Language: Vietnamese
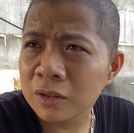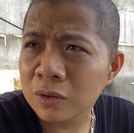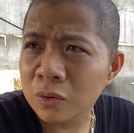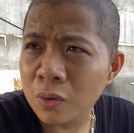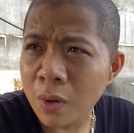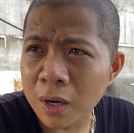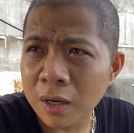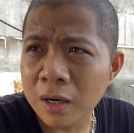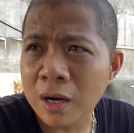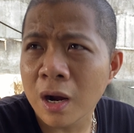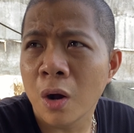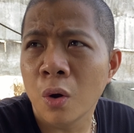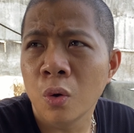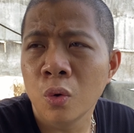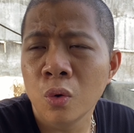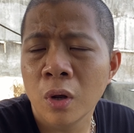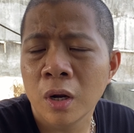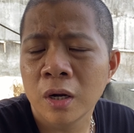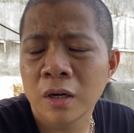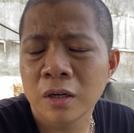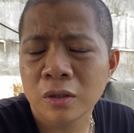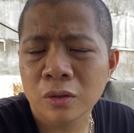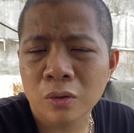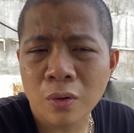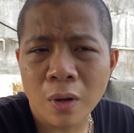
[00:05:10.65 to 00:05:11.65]
toác đầu
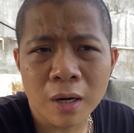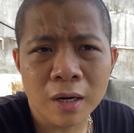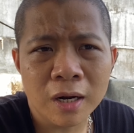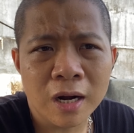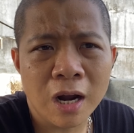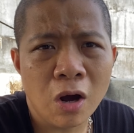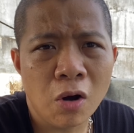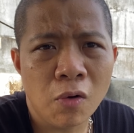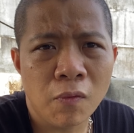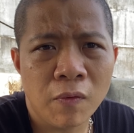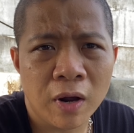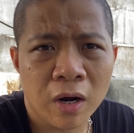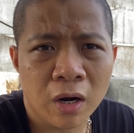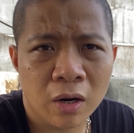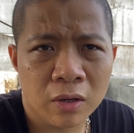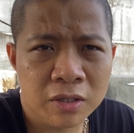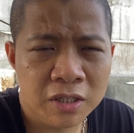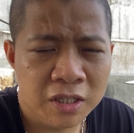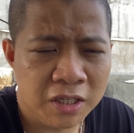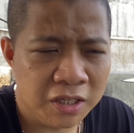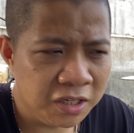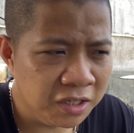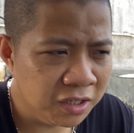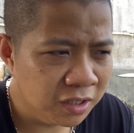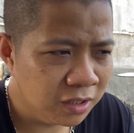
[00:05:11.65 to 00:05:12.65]
luôn toác đầu và nó
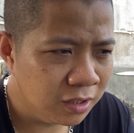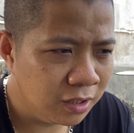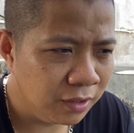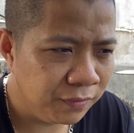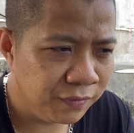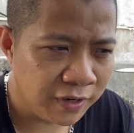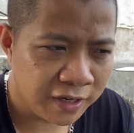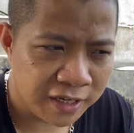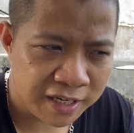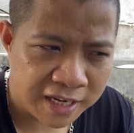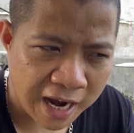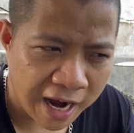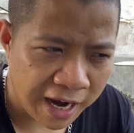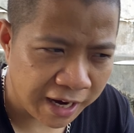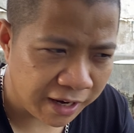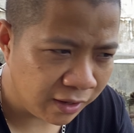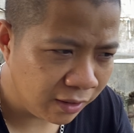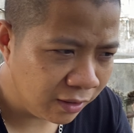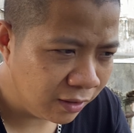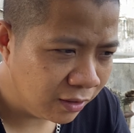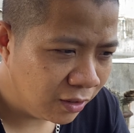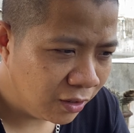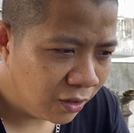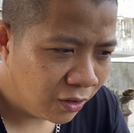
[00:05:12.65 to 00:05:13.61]
chỉ chỉ việc nhảy thôi